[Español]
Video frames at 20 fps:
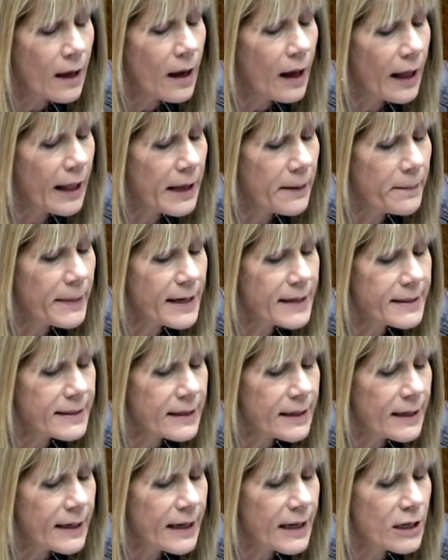Además,
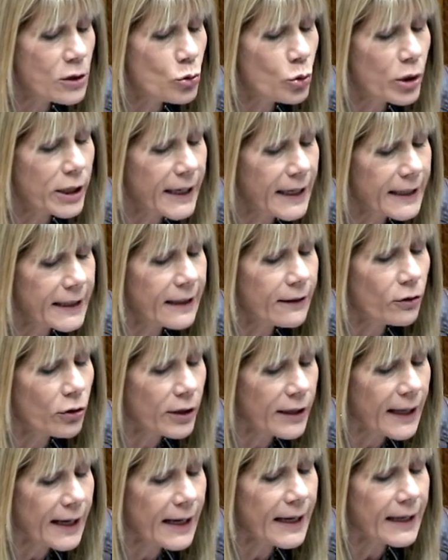es urgente
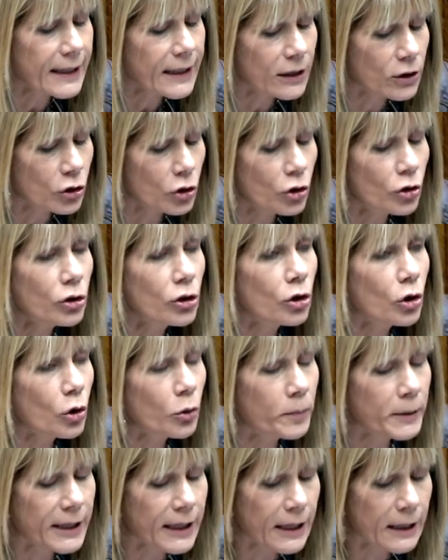abordar la gestión de los
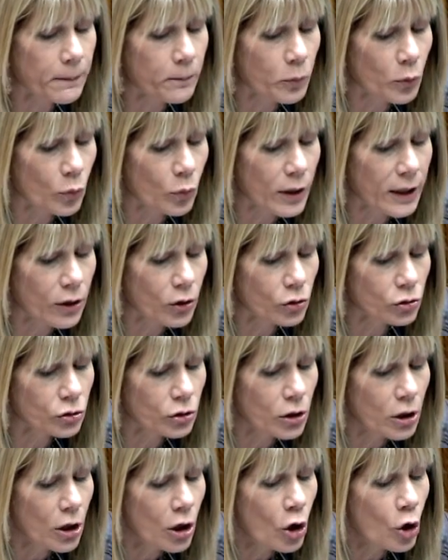hospitales públicos,
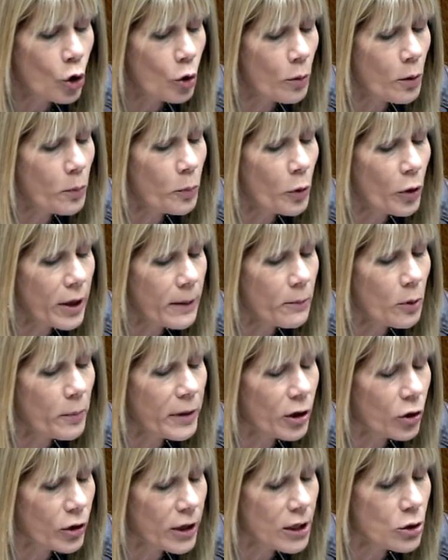cómo podemos
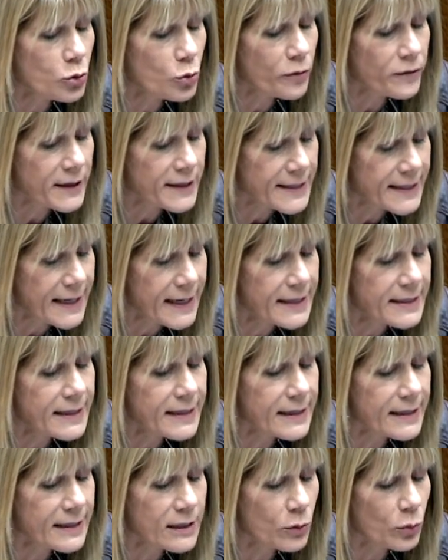mejorar su
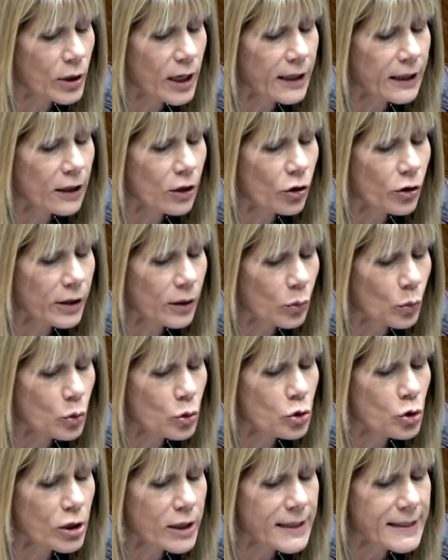eficiencia y asegurar que los
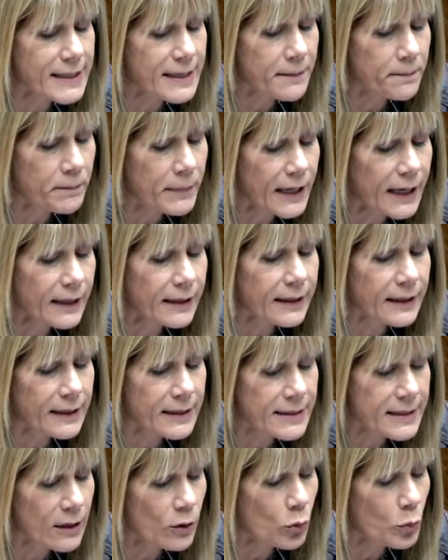recursos que se invierten
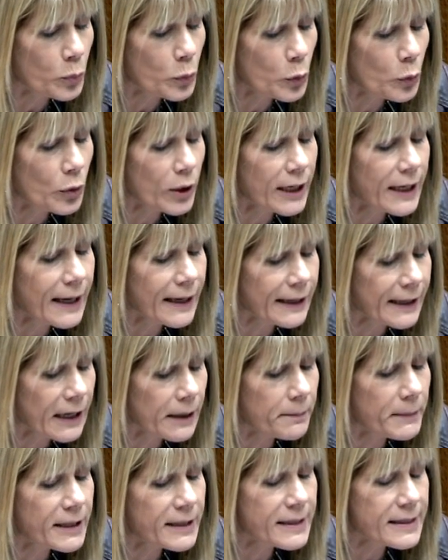en salud pública
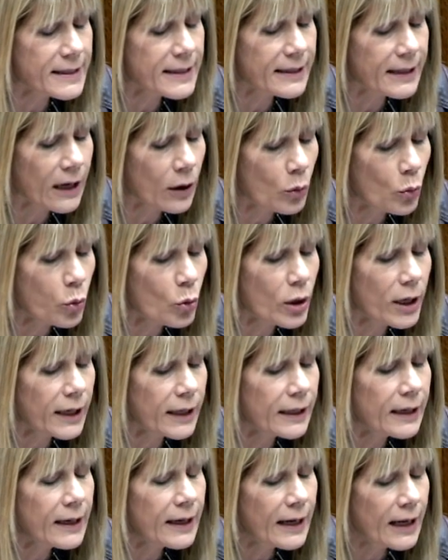realmente se traduzcan
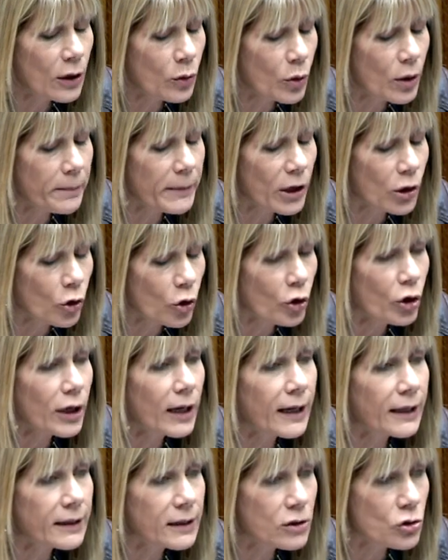en una mejor
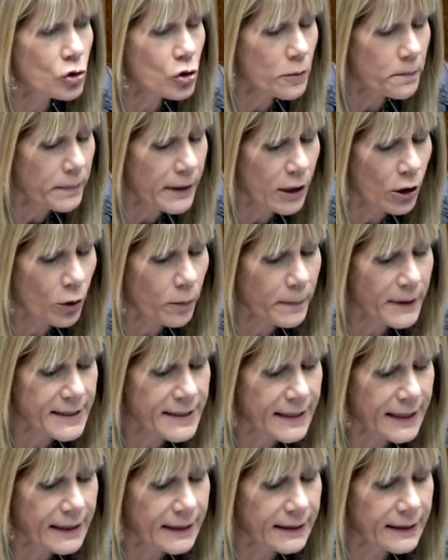atención para los
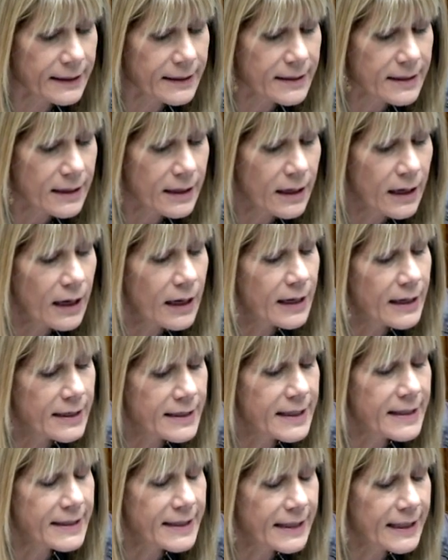pacientes.
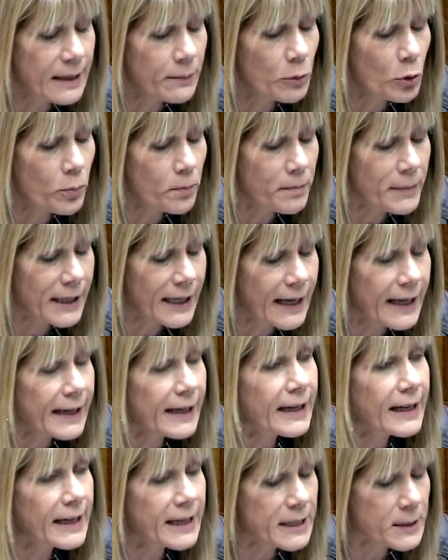Necesitamos mirar
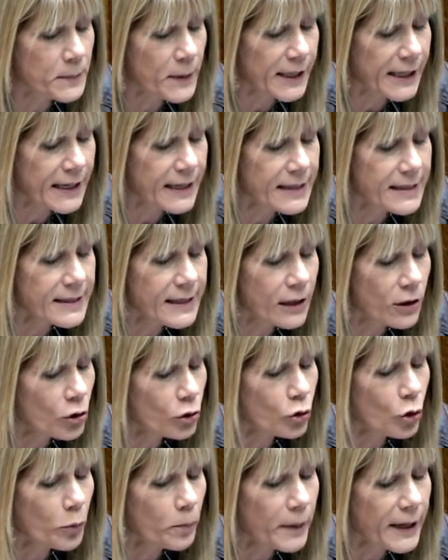las experiencias de
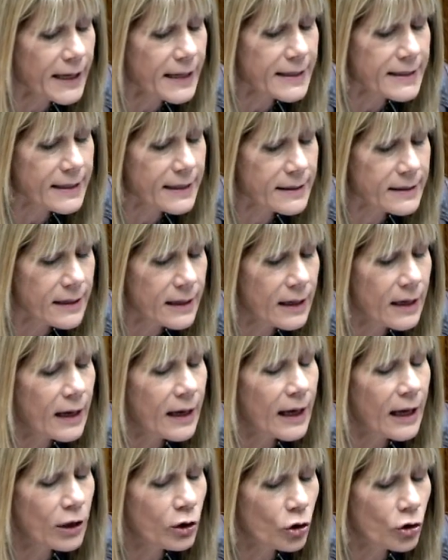otros países,
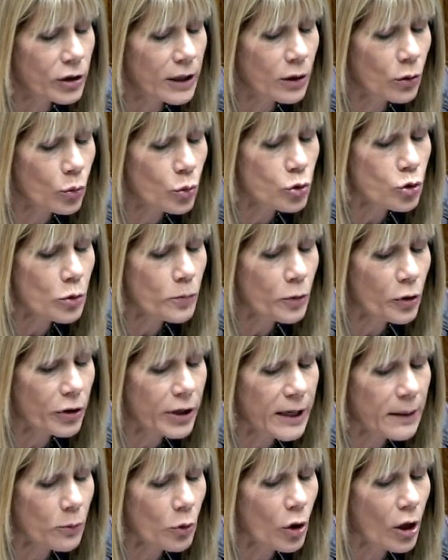en donde incluso
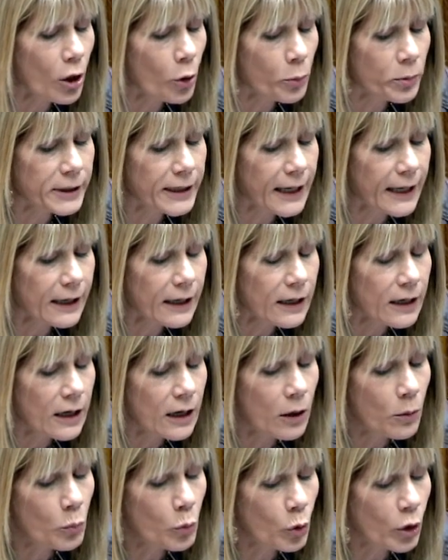podríamos
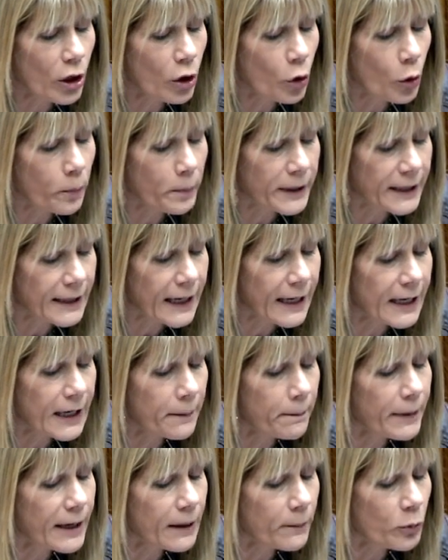adoptar buques hospitales
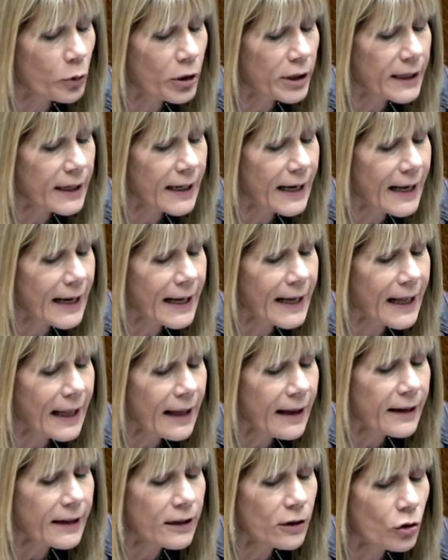para poder llegar a
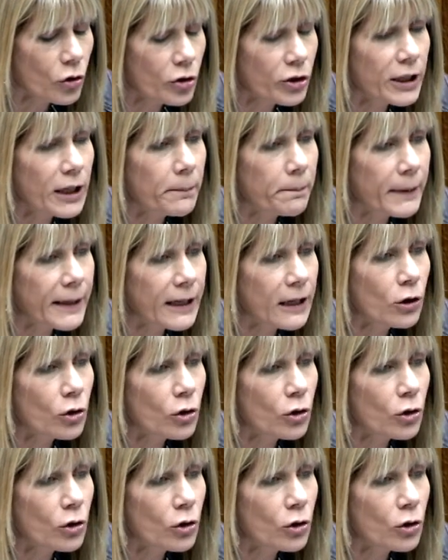cada rincón del país